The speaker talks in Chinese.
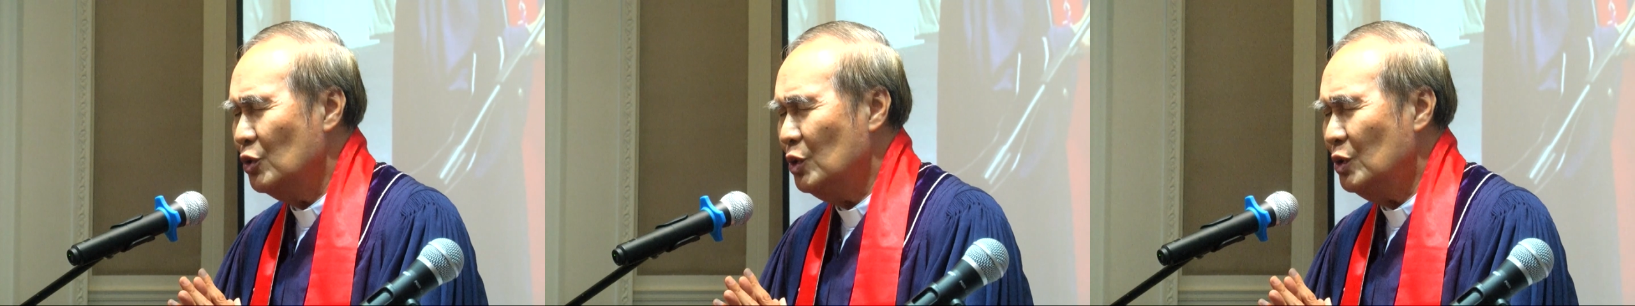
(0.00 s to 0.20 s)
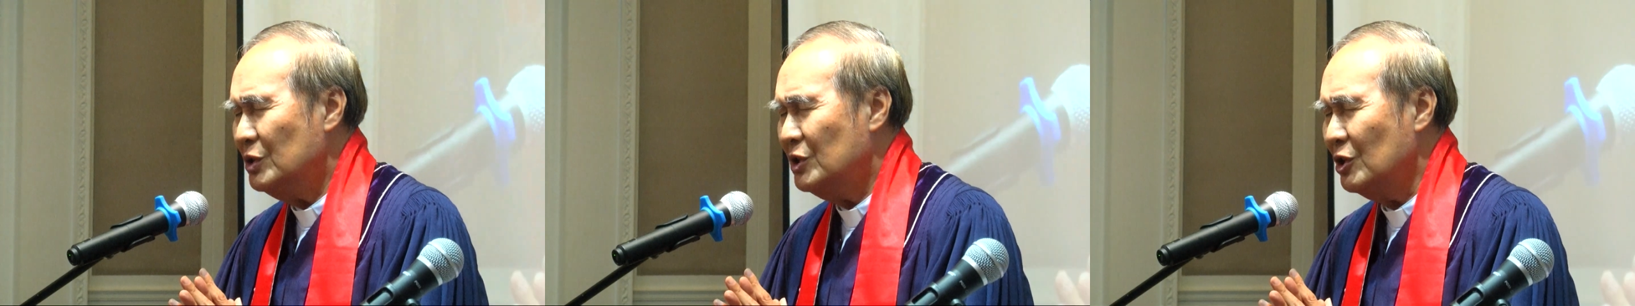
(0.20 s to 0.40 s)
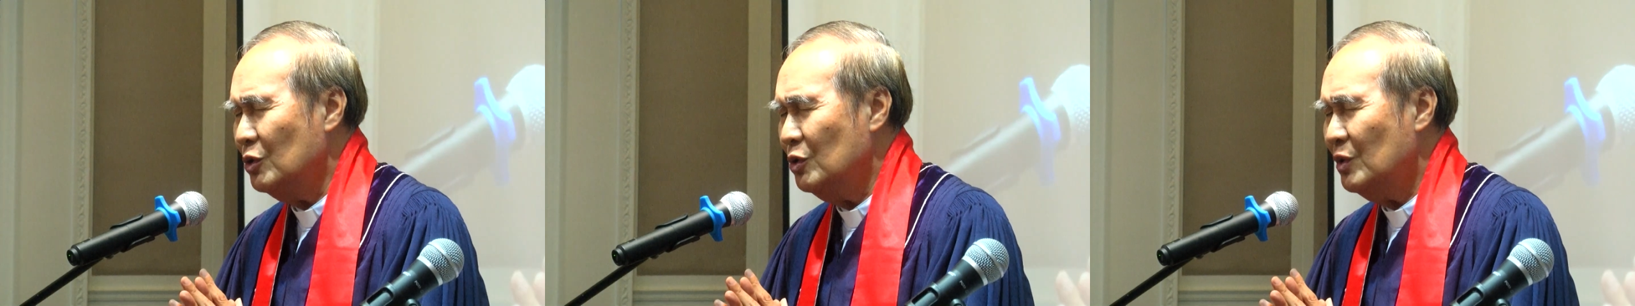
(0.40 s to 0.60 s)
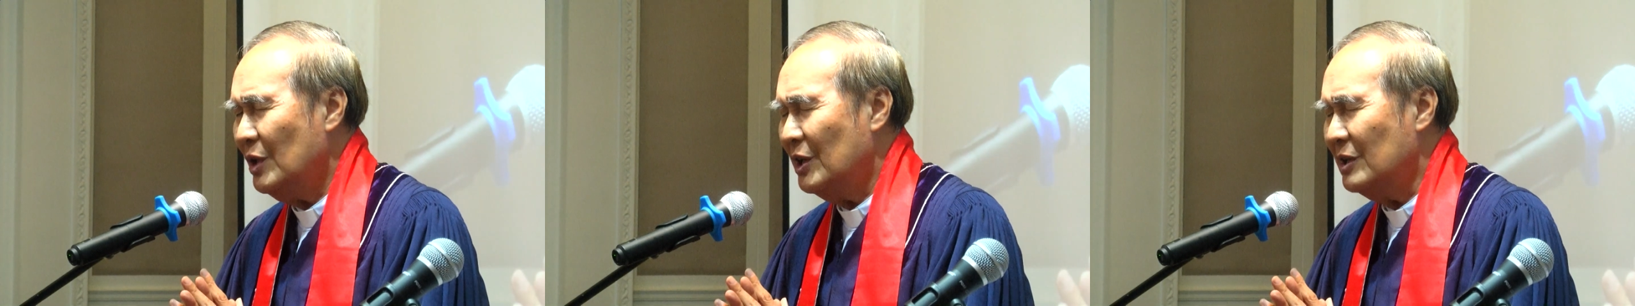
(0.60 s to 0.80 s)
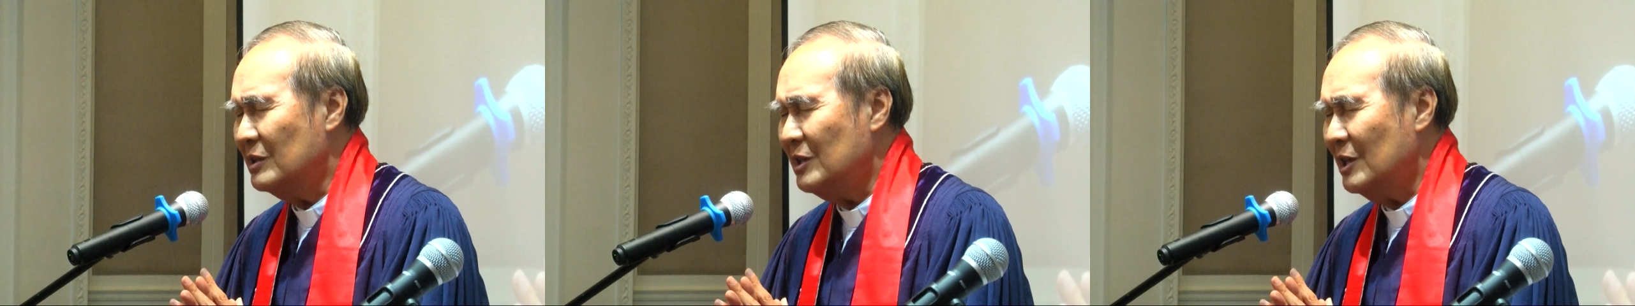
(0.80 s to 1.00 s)
求
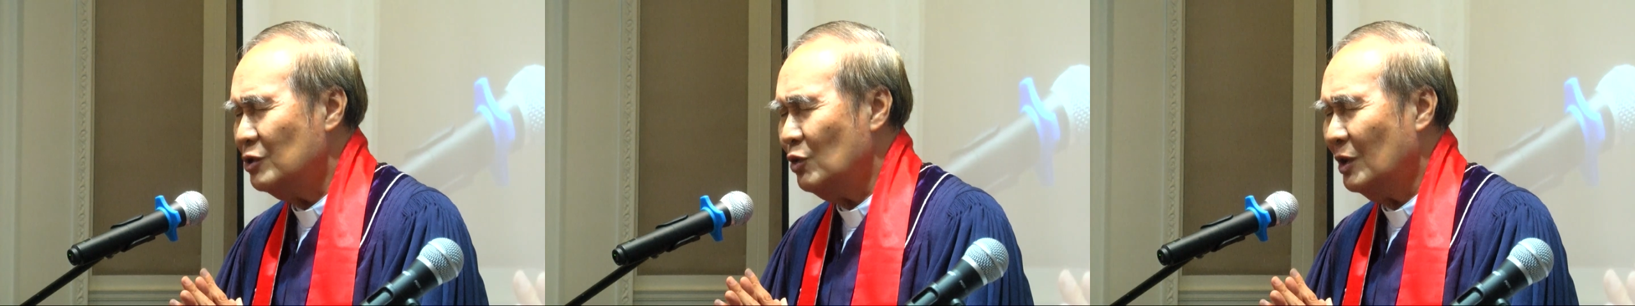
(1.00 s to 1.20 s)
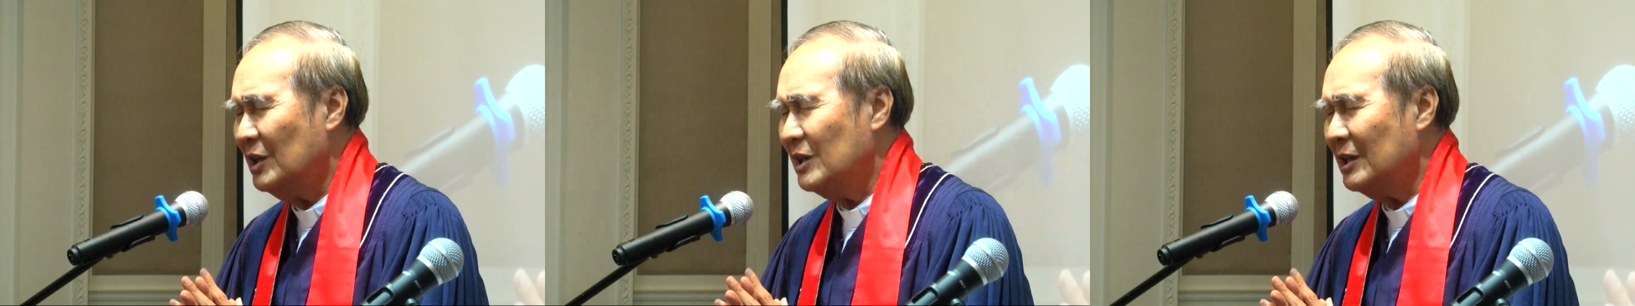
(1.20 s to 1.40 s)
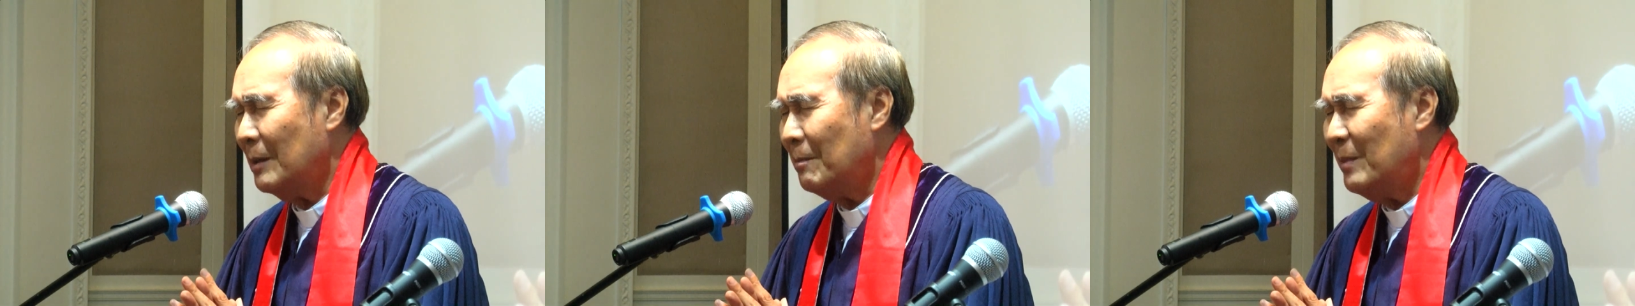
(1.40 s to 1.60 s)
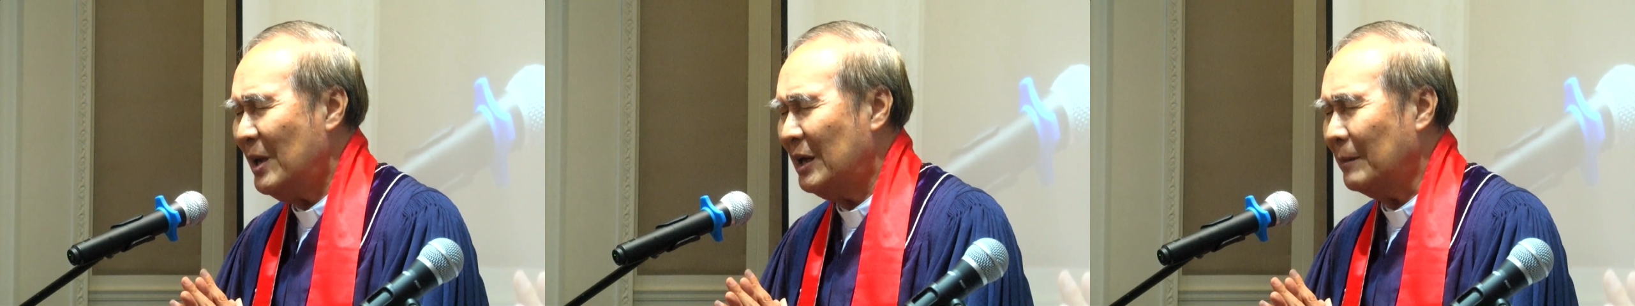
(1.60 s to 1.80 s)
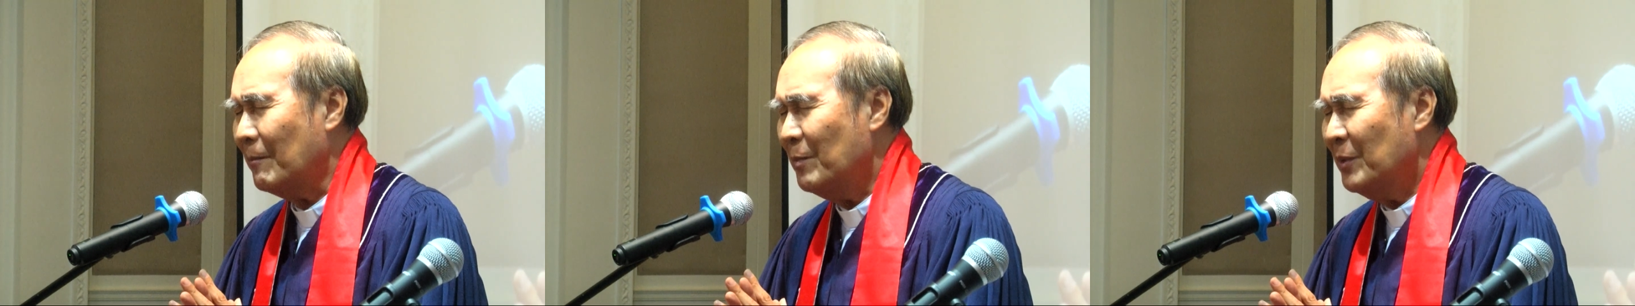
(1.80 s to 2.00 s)
你解决你的
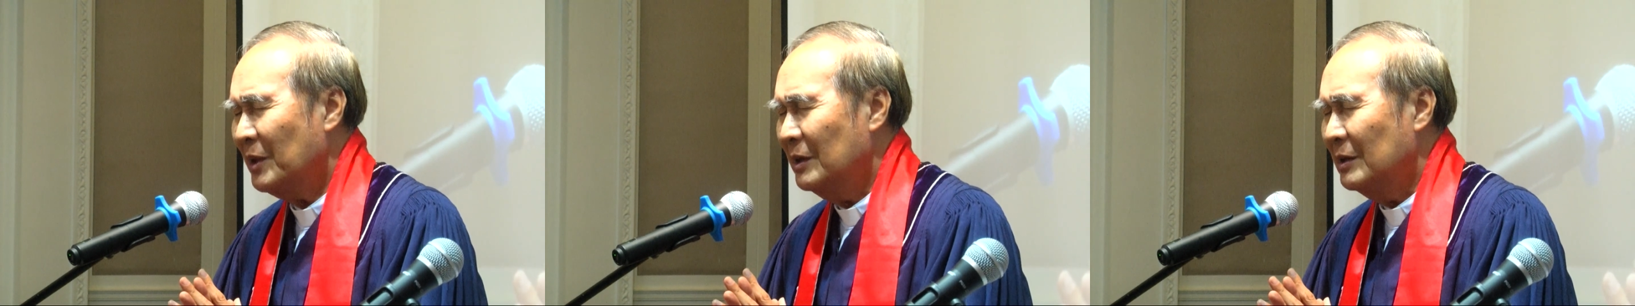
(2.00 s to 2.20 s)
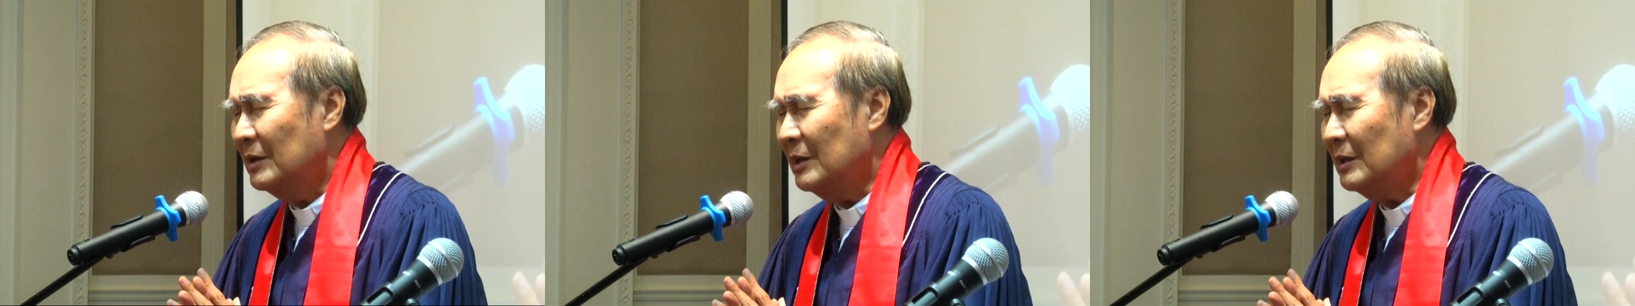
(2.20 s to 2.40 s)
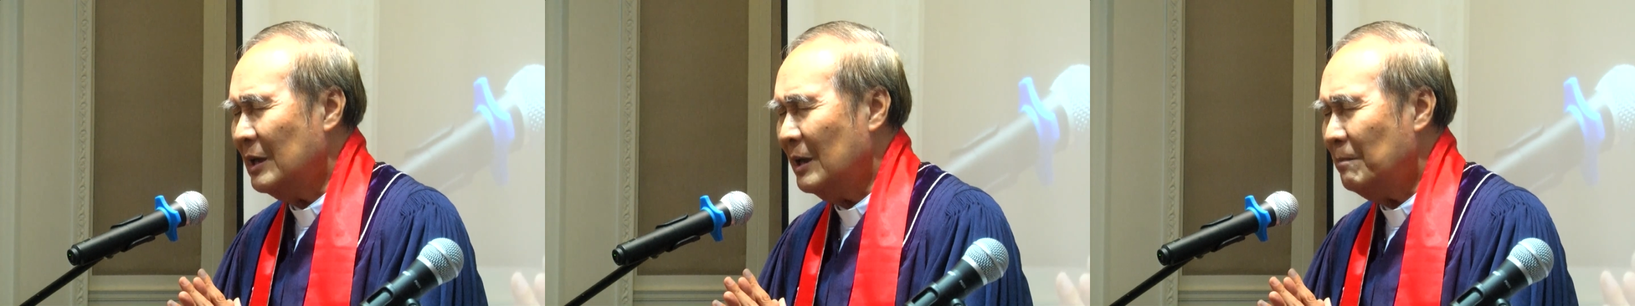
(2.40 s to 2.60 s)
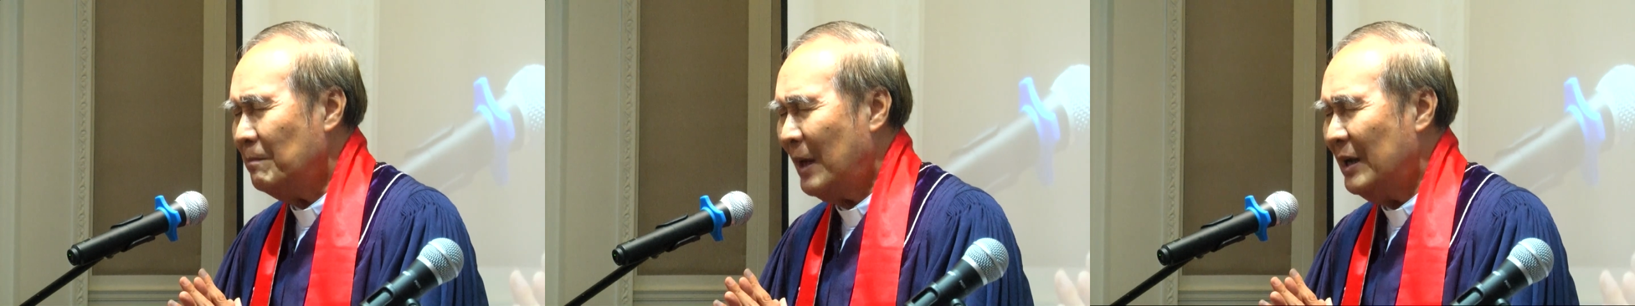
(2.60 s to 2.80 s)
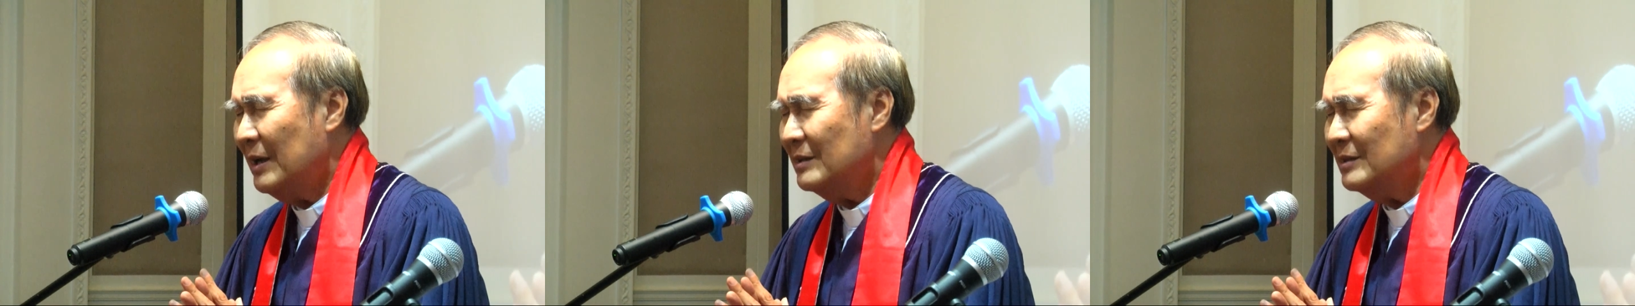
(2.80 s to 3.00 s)
病，你的
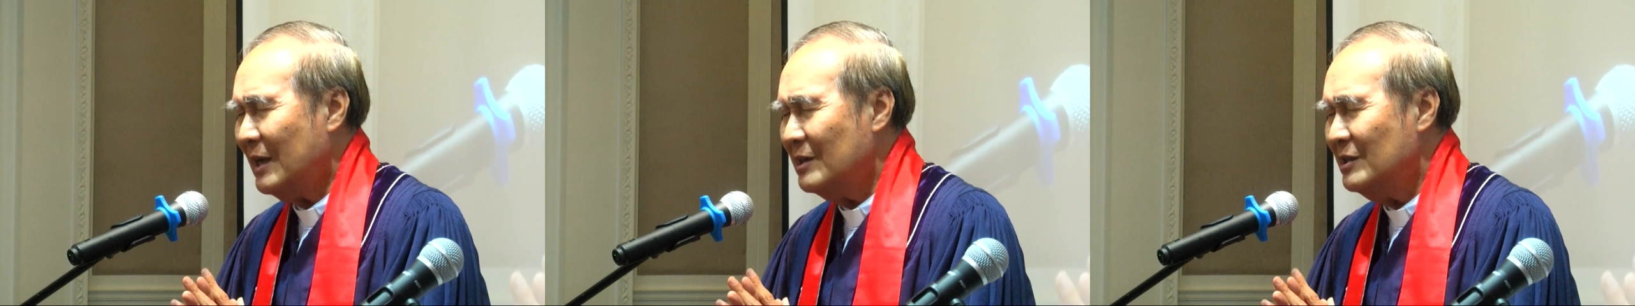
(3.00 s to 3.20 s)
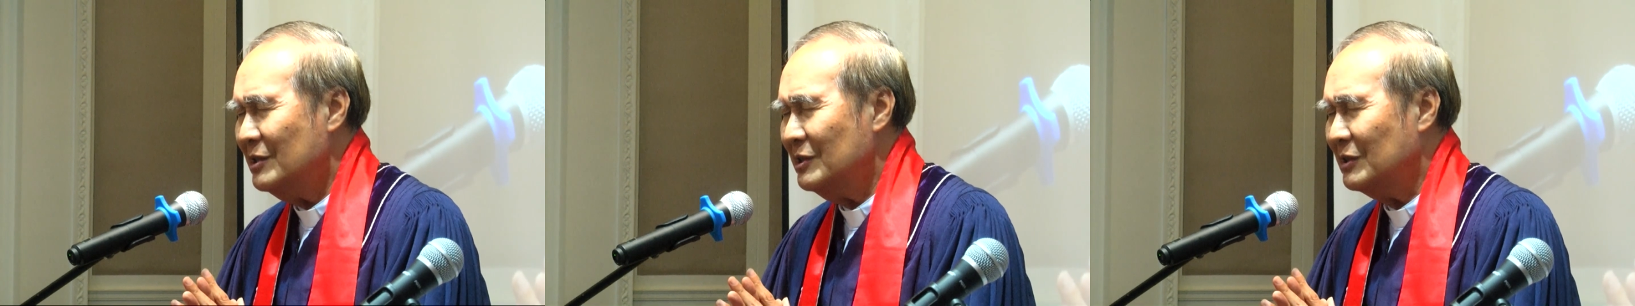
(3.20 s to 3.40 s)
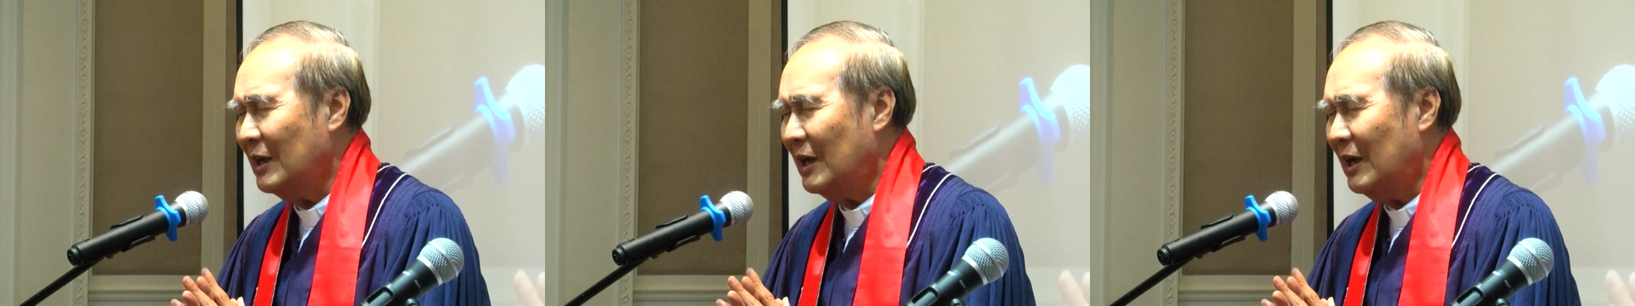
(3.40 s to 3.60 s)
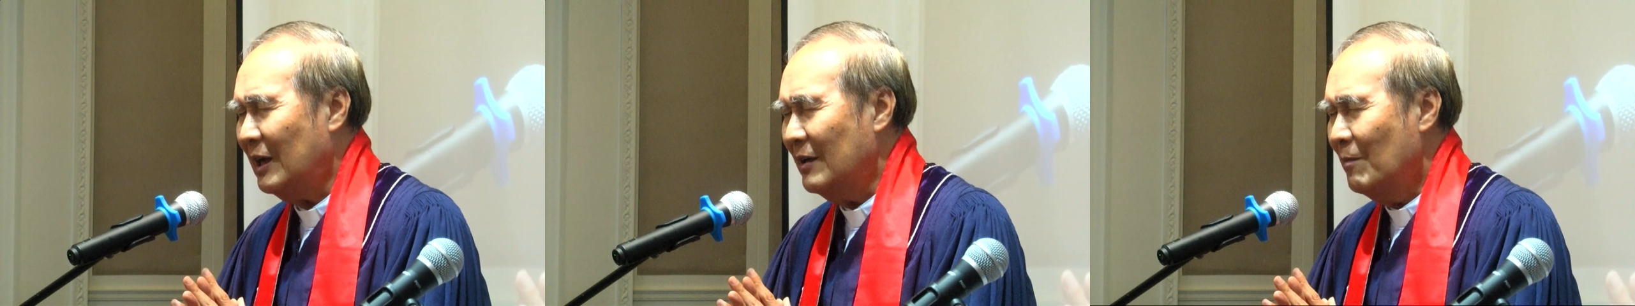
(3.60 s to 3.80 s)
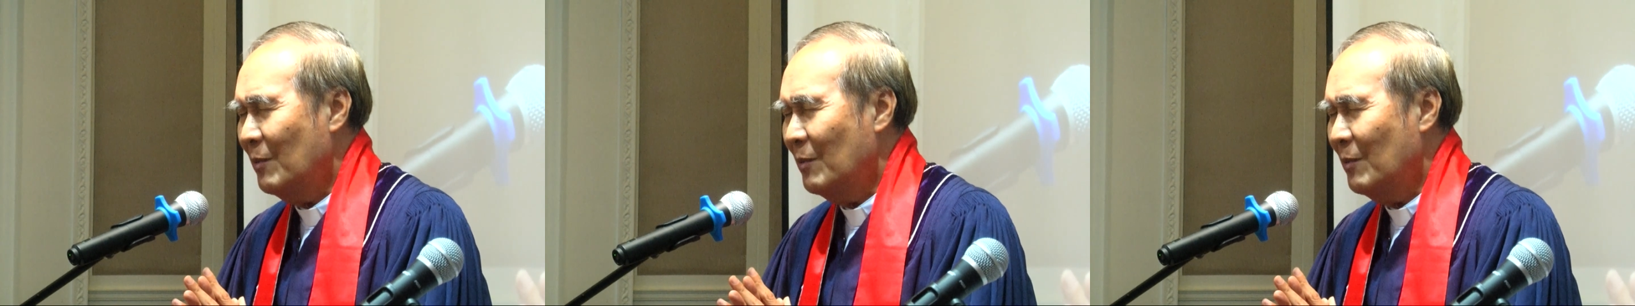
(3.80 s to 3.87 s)
杯，再次的